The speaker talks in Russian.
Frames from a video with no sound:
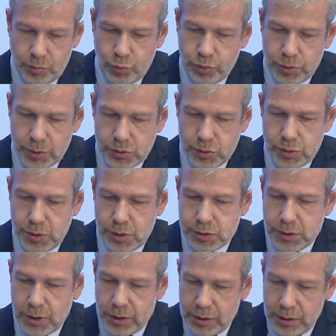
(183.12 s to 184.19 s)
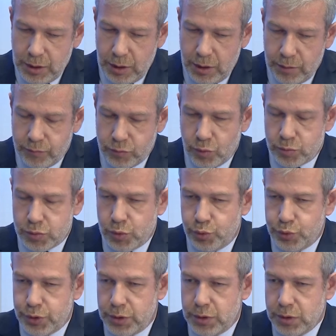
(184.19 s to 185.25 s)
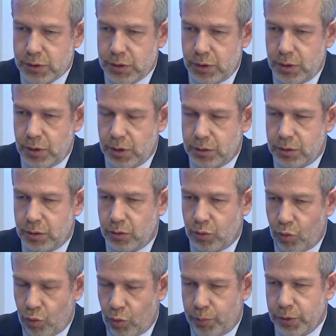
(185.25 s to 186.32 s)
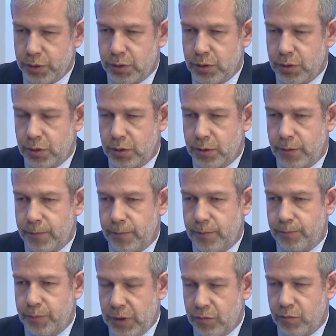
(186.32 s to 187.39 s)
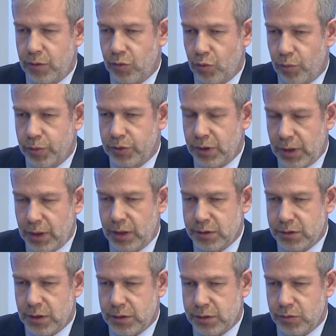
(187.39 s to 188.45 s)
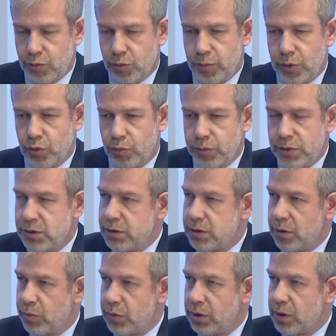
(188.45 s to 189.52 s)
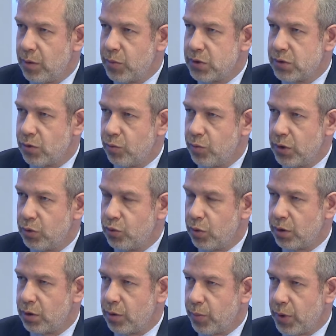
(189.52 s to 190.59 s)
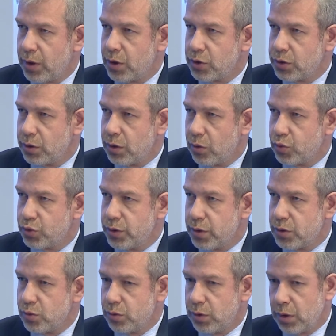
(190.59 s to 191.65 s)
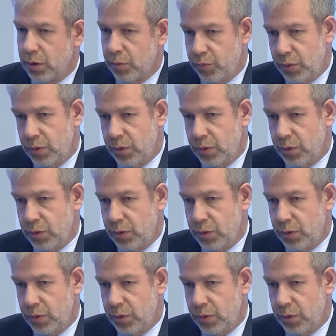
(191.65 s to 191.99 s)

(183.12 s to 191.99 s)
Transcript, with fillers: будет осуществляться отдельно, в том случае, если этот опыт, э, первый опыт реализации вот подобной системы динамического мониторинга покажет хорошие результаты, угу.